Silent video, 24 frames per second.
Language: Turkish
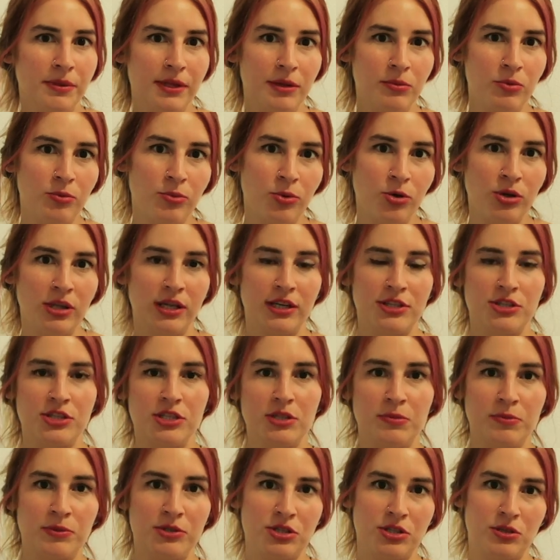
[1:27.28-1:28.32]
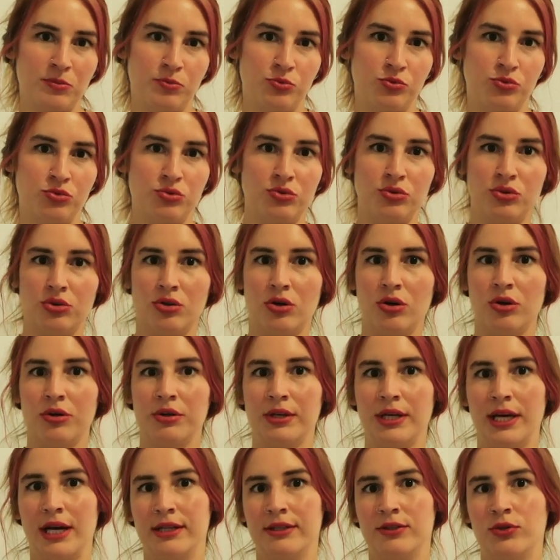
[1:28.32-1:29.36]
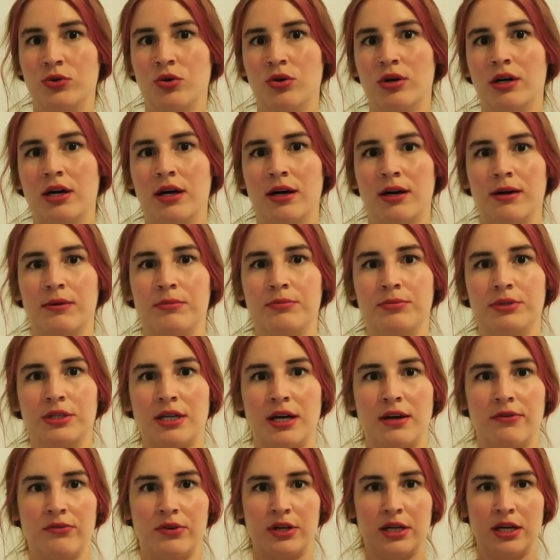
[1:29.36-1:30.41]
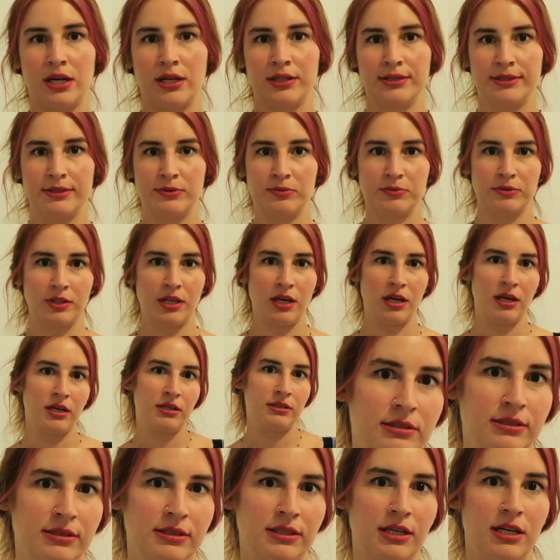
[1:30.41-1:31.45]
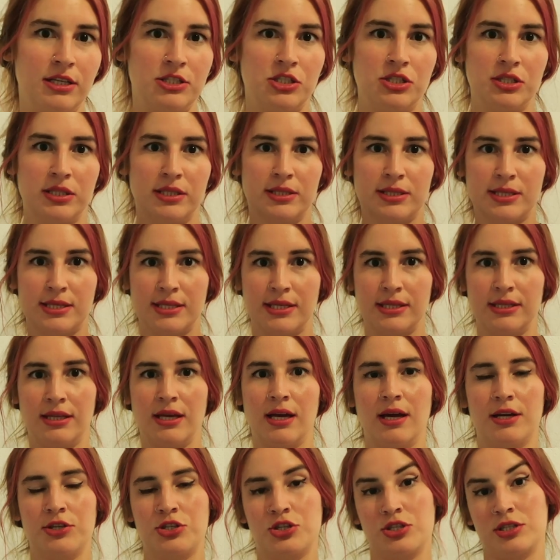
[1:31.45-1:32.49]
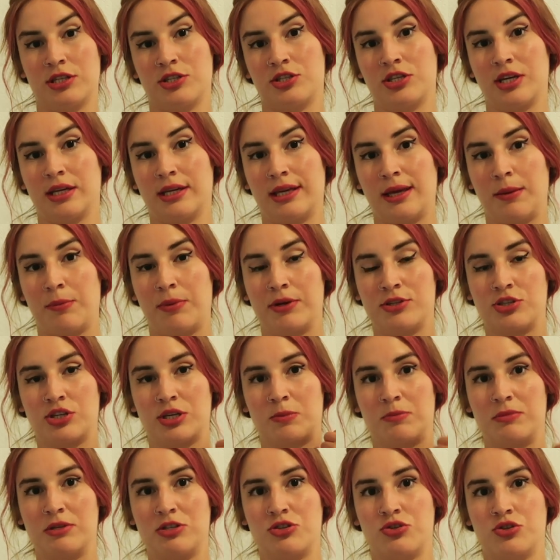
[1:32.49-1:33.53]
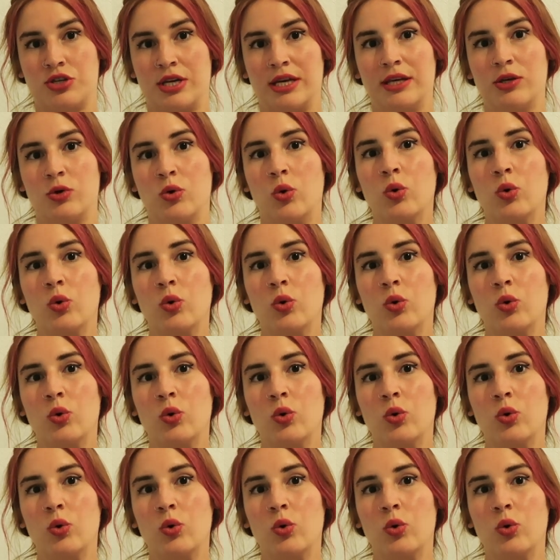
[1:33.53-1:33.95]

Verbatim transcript: Bir de bu böyle açılıp açılıp duruyor. Yani yoga bram var altımda. Artık açılırsa da açılacak yapacak bir şey